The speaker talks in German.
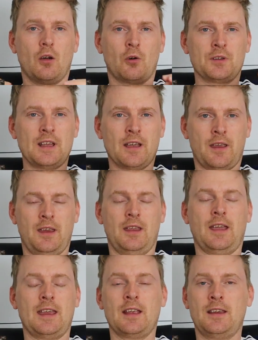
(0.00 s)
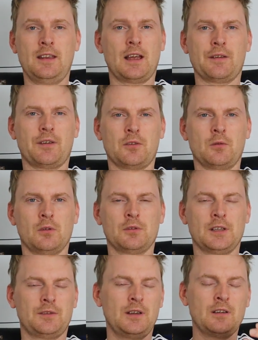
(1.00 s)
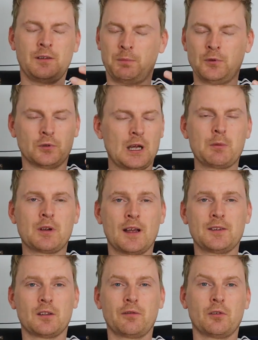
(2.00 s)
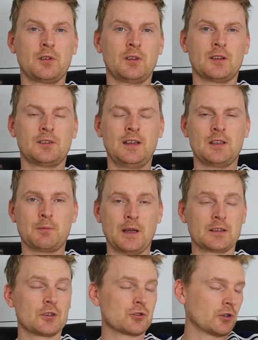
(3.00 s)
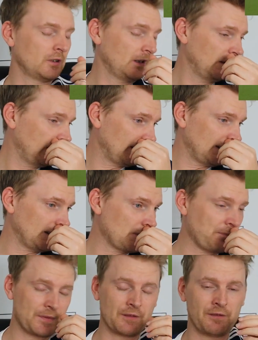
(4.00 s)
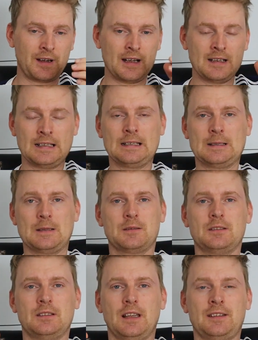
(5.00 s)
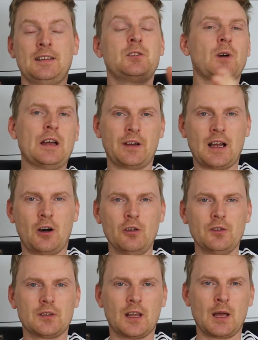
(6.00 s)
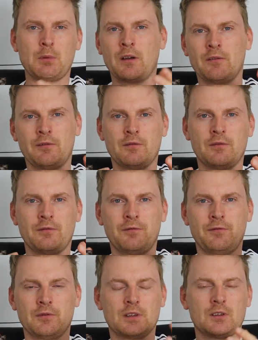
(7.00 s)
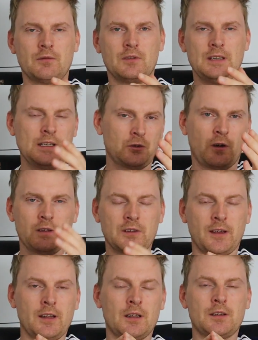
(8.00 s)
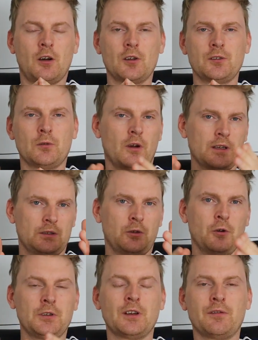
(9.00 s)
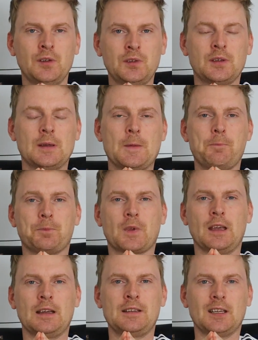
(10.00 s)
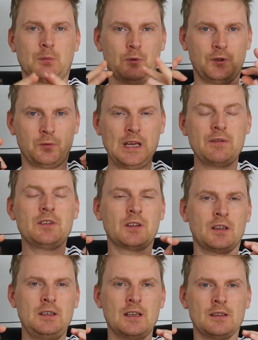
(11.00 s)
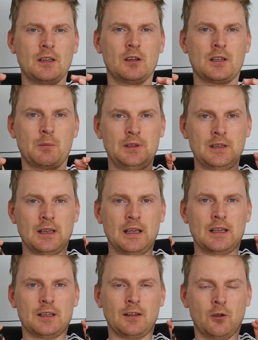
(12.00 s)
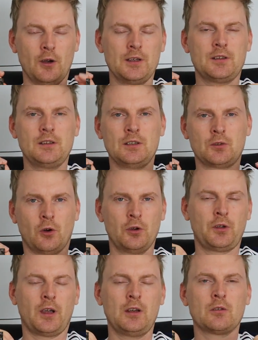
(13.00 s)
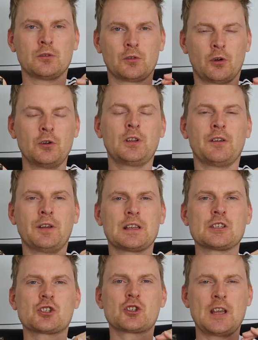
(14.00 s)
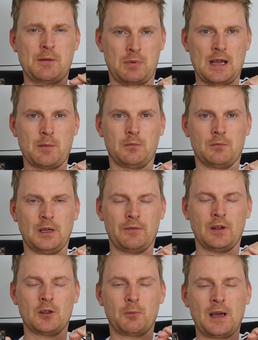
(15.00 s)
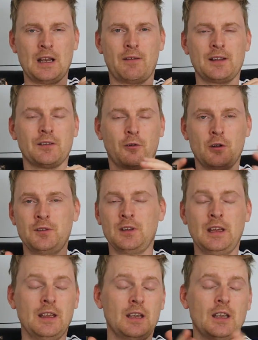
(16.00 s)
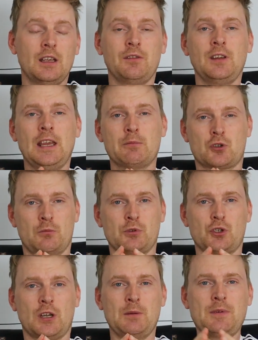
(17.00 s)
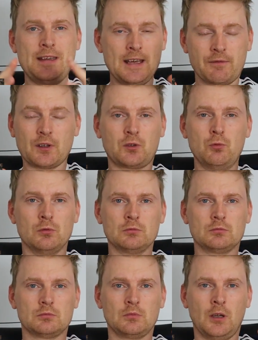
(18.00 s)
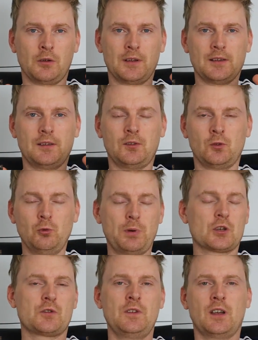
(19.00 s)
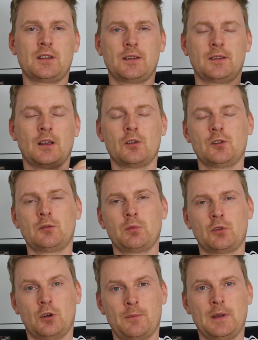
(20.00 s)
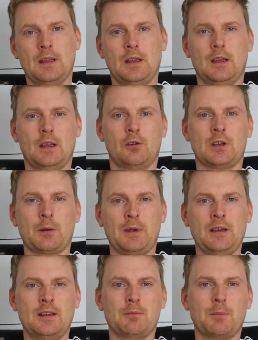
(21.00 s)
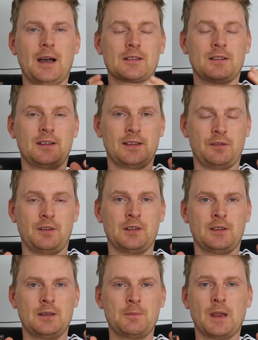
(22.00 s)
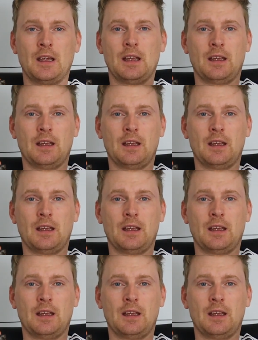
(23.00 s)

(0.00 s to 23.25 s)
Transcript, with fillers: und er re reagiert einfach nur. Und deswegen, ich bin total begeistert von dieser Szene, ihr merkt das schon, ähm, weil es sieht so einfach aus, aber ihr Torwarttrainer da draußen oder auch ihr Torhüter wisst, äh, das musst du ewig trainieren, ja, damit die Leute, die Torhüterinnen und Torhüter wirklich stehen bleiben, ja, weil normalerweise wollen sie, wie eben schon beschrieben, irgendwas tun. Ja, und das ist super schwierig, das da rauszubekommen. Und am Ende macht es sehr, sehr viel Sinn.